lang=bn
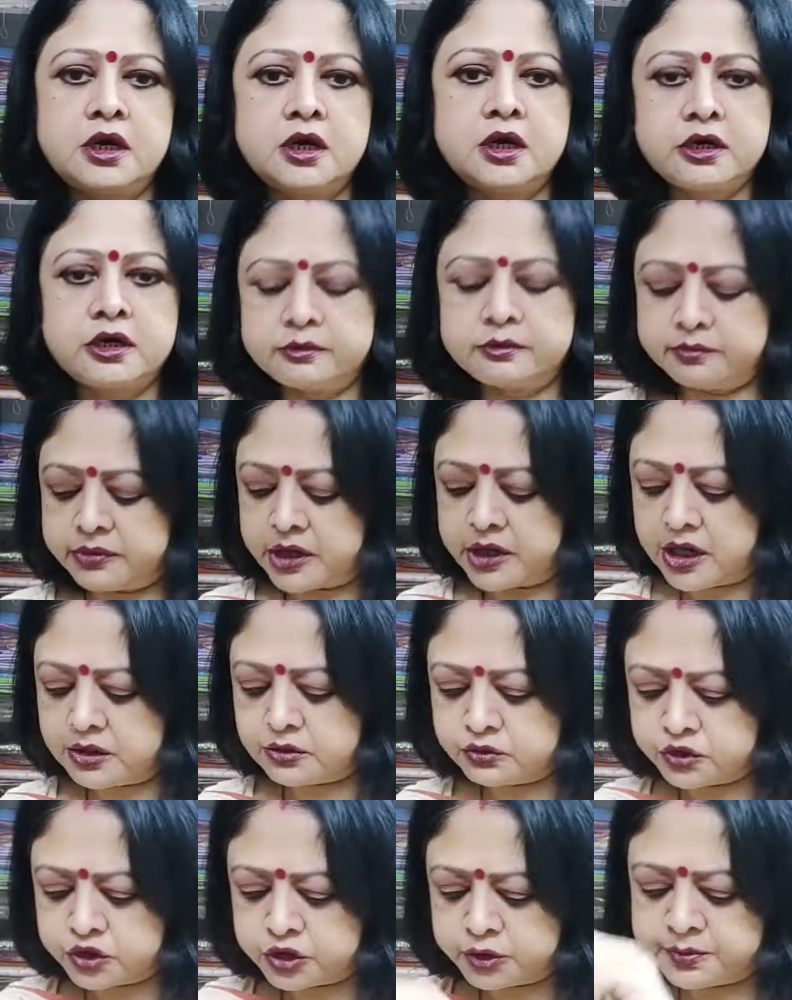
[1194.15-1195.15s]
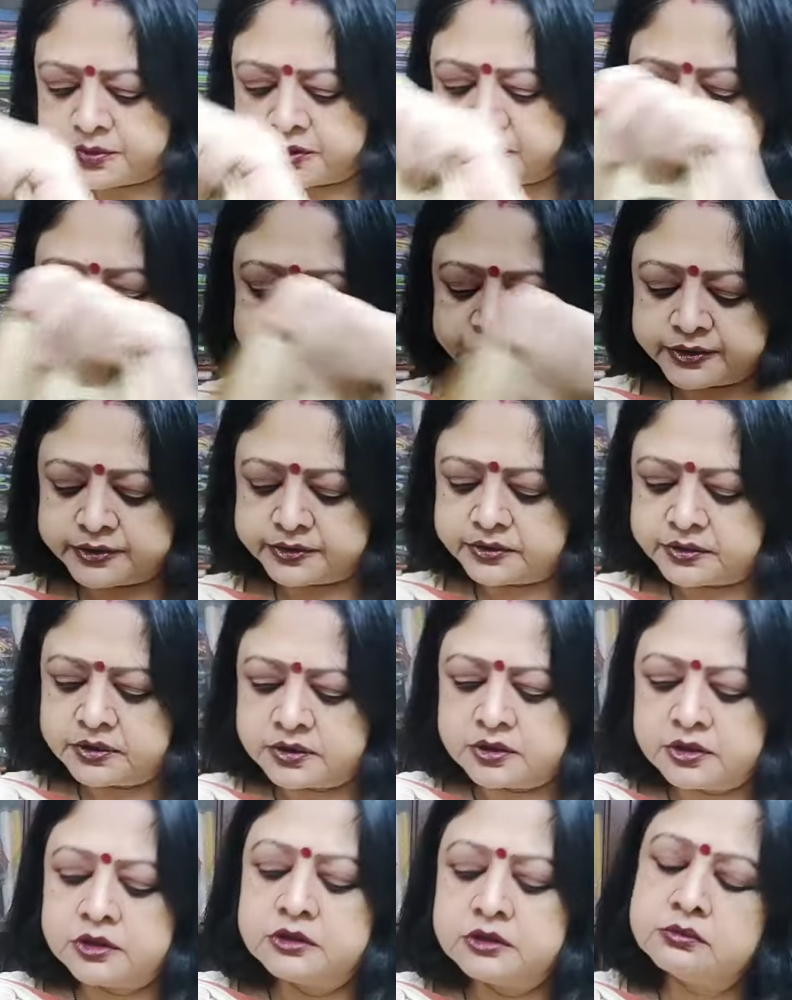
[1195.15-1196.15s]
আর ব্লাউজ পিস
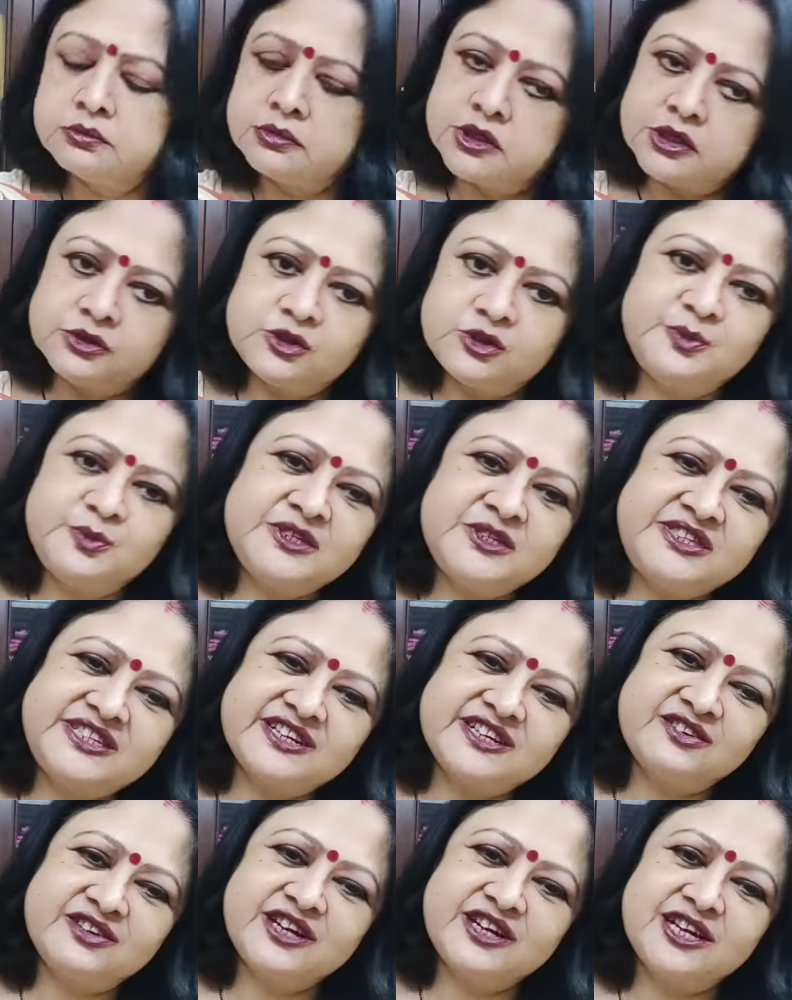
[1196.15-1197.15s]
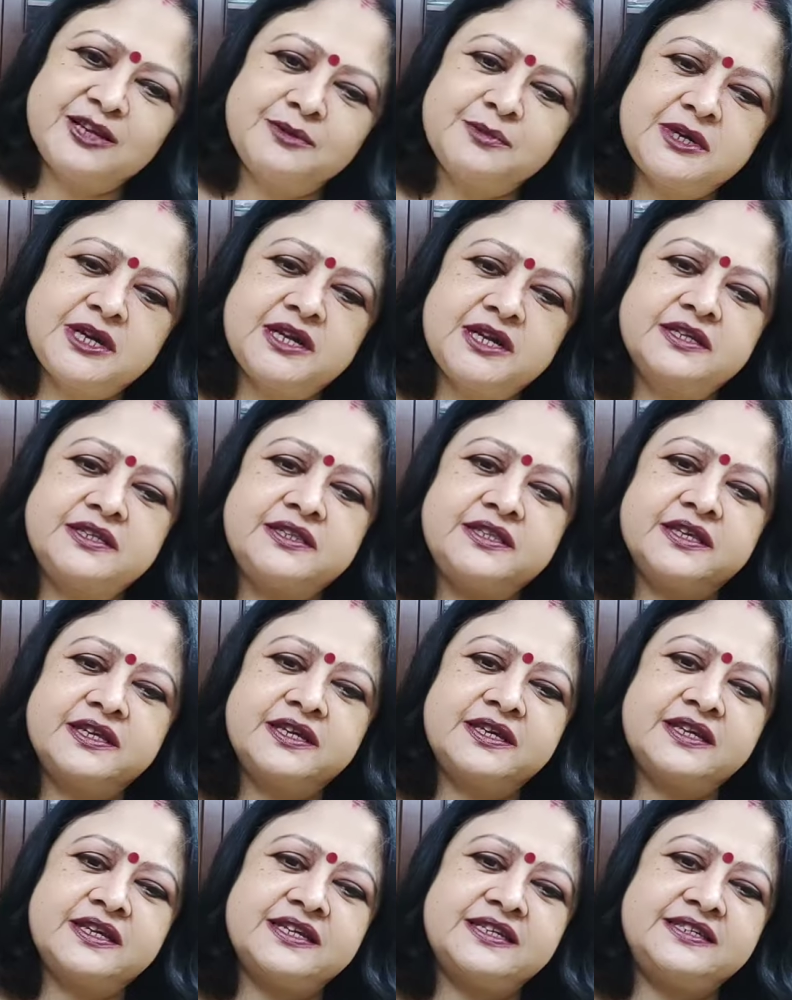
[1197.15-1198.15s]
ব্লাউজ পিসটাও কালামকারিতে
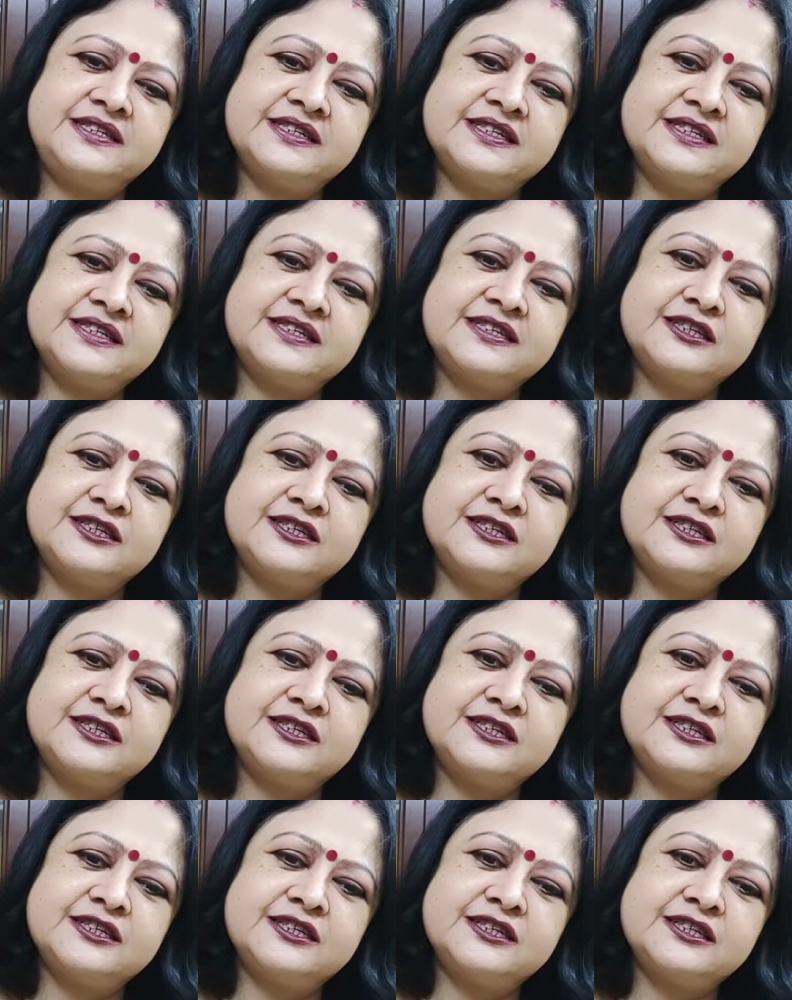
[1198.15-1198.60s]
এই যে